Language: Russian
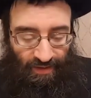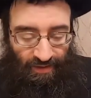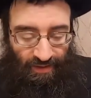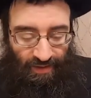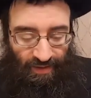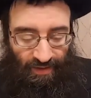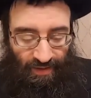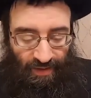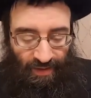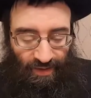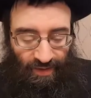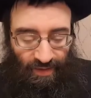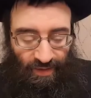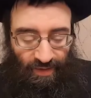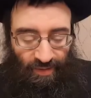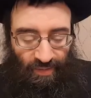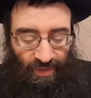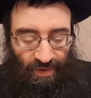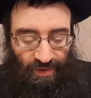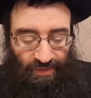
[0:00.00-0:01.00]
Так и
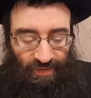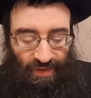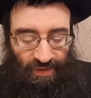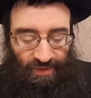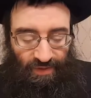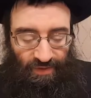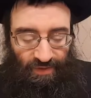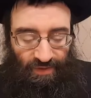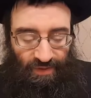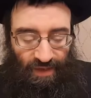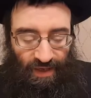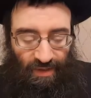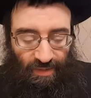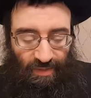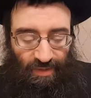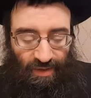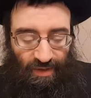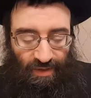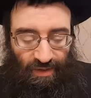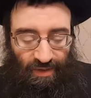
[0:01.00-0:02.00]
ему ответил
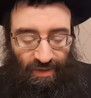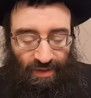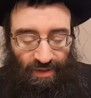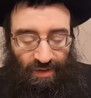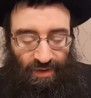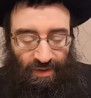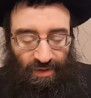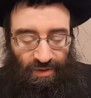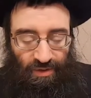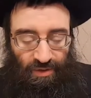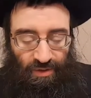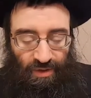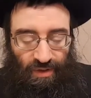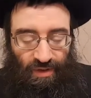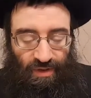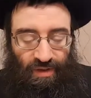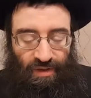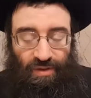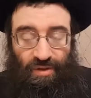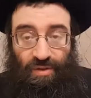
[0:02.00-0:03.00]
Стайплер, что
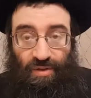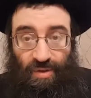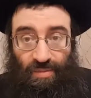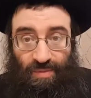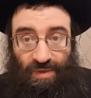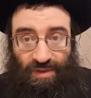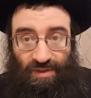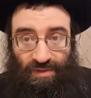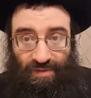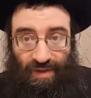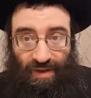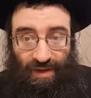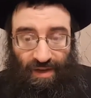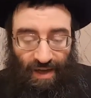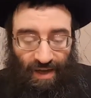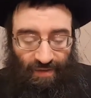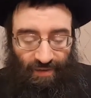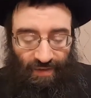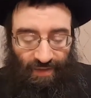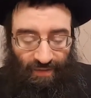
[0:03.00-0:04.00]
это, говорит, ее митцва,
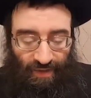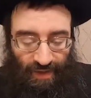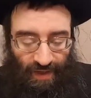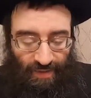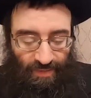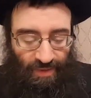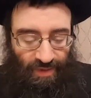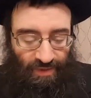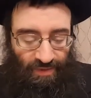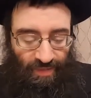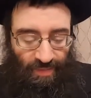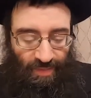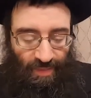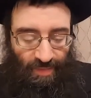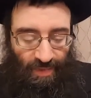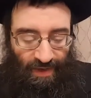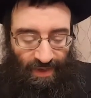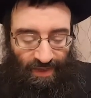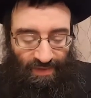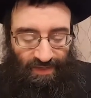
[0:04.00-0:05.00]
а вот твоя митцва
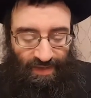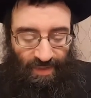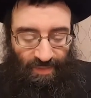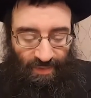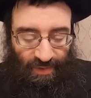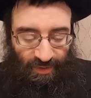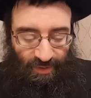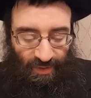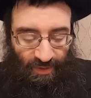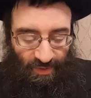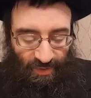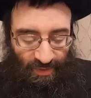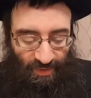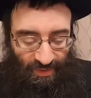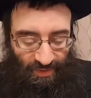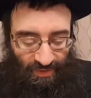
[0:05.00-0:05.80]
помогать ей по дому.